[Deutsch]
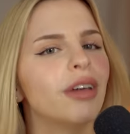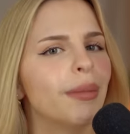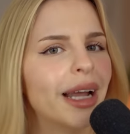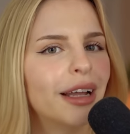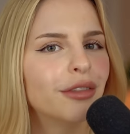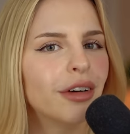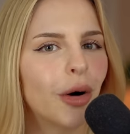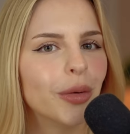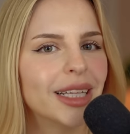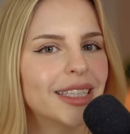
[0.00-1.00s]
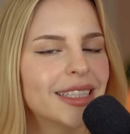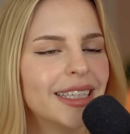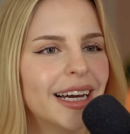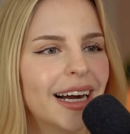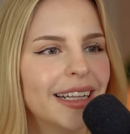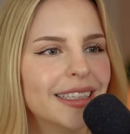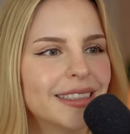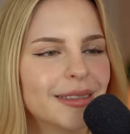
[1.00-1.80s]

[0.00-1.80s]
wenn man eine Frau jetzt hier als